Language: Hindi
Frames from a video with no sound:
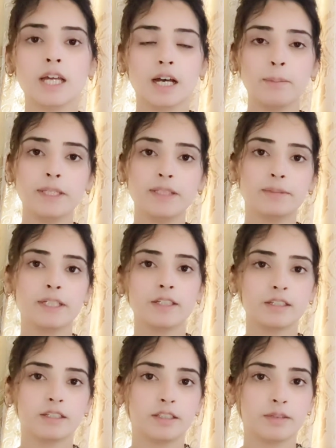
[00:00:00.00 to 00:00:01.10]
अब इसमें
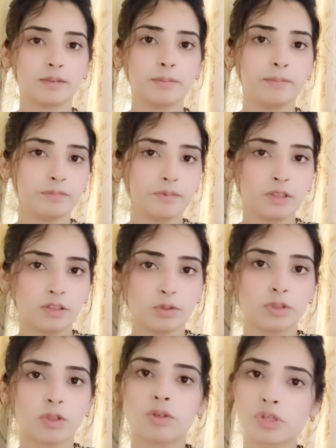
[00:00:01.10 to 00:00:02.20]

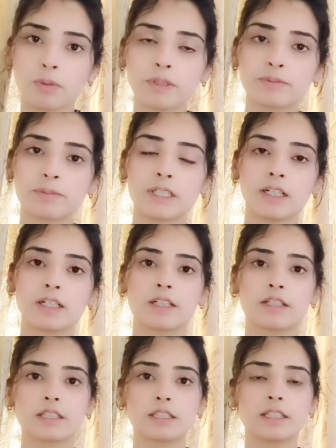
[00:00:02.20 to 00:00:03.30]
कुछ लोग शॉपर्स में डाल के
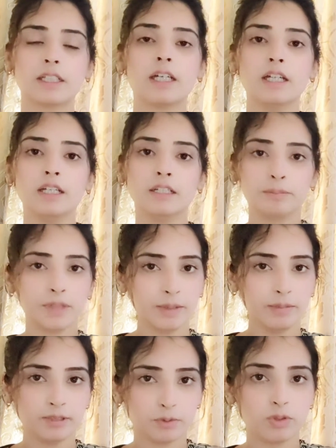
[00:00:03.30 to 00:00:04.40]
रख देते हैं मैं
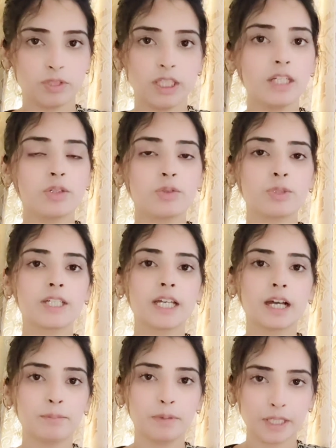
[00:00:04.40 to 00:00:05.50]
सबको यही कहूंगी कि
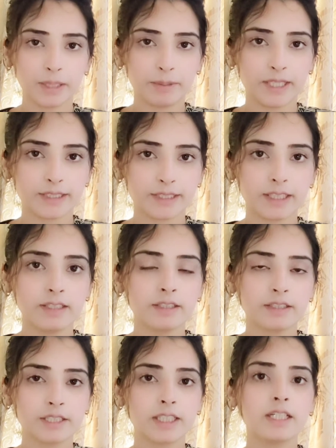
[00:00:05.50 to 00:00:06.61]
आप बड़े बैग्स लें
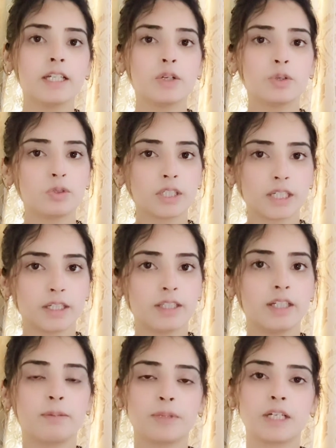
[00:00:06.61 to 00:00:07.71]
ठीक है उनके
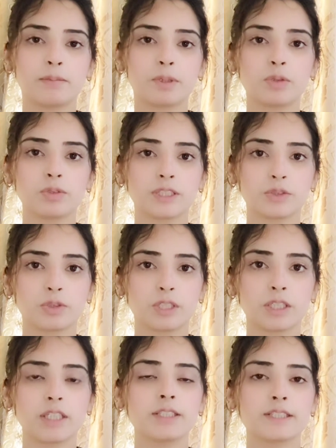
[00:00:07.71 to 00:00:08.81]
अंदर अपने कपड़ों को स्टोर
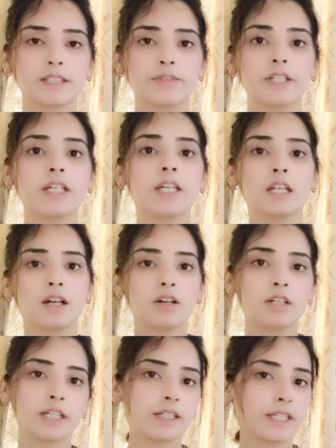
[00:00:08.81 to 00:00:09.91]
करें सेव करें
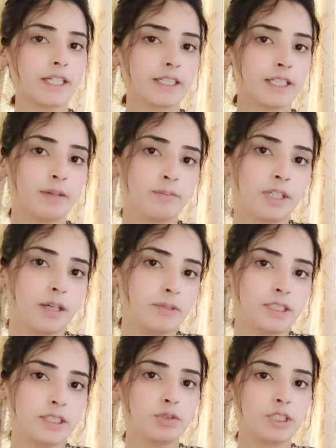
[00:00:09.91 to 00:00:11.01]
और क्या करना आपने अब
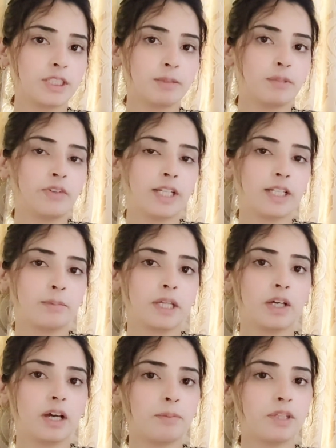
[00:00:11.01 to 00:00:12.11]
जैसे जो दिसंबर वाले कपड़े हैं
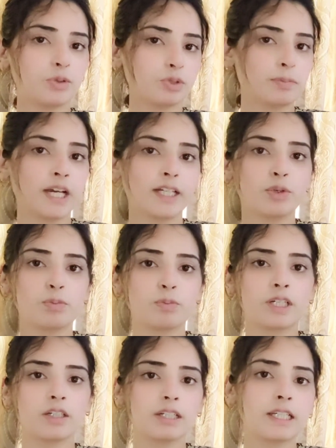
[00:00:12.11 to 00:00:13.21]
आपने उस बैग के
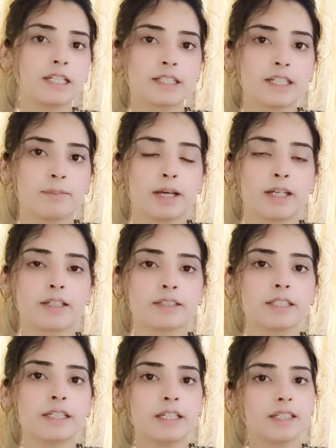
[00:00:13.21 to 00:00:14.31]
ऊपर लिख देना मार्कर
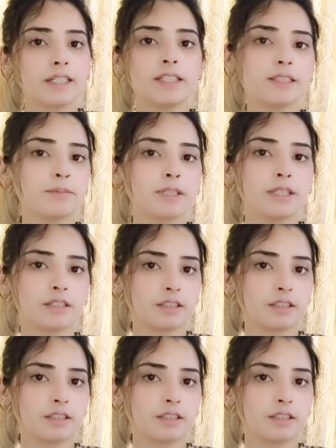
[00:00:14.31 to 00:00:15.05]
से कि ये दिसंबर